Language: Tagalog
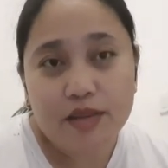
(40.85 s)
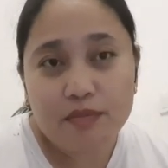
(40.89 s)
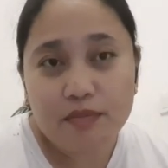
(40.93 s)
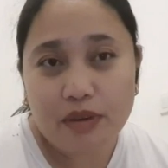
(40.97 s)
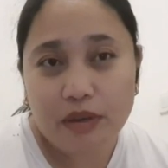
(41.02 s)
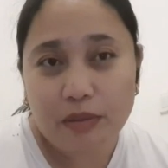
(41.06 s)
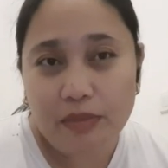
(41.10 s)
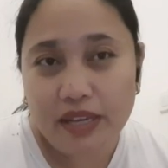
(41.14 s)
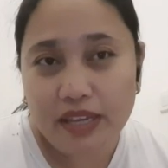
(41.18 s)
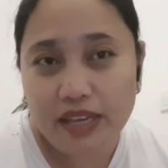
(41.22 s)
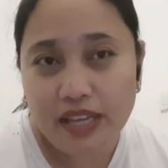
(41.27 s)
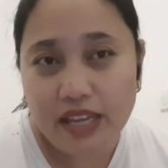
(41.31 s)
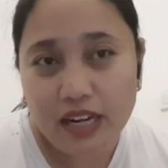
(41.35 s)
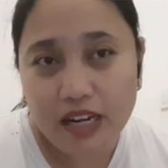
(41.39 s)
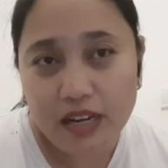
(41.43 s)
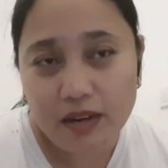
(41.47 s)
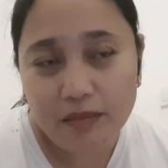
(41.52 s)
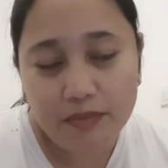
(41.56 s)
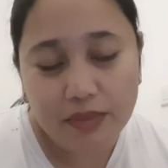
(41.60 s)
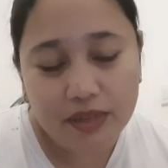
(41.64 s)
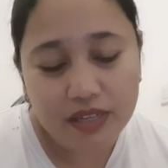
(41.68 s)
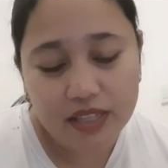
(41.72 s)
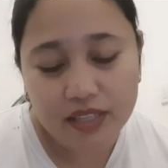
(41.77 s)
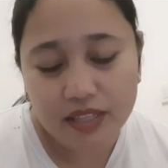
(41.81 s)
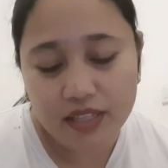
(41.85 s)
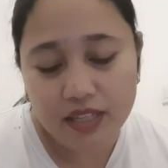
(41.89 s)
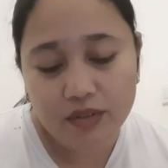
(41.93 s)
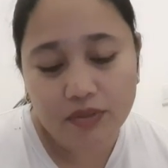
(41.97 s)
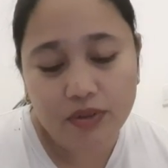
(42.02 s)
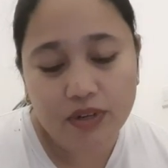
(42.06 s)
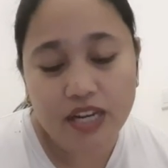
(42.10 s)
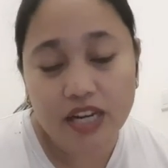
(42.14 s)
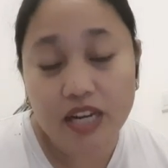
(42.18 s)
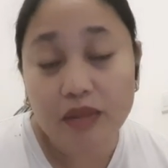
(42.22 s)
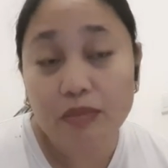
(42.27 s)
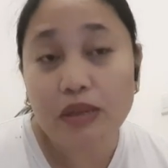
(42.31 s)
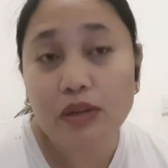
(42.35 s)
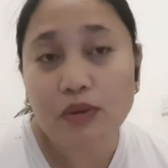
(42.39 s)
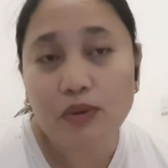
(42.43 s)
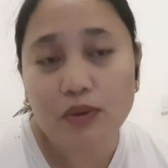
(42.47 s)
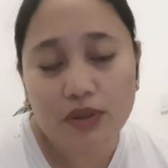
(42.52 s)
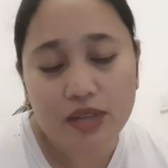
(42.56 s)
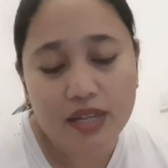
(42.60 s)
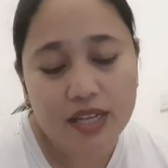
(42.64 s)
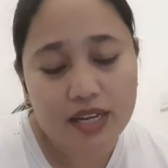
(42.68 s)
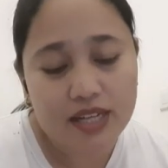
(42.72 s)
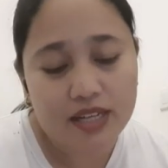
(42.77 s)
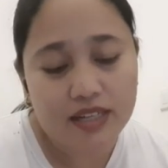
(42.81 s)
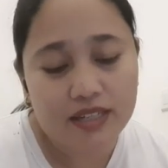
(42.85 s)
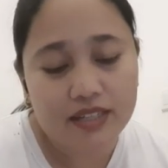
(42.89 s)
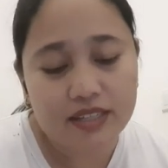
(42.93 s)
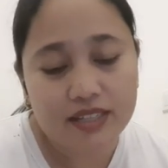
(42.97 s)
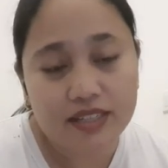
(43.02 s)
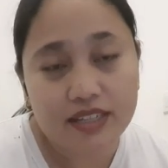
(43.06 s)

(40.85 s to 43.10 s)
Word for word: pagbayaran. Pag hindi, wala naman, okay lang.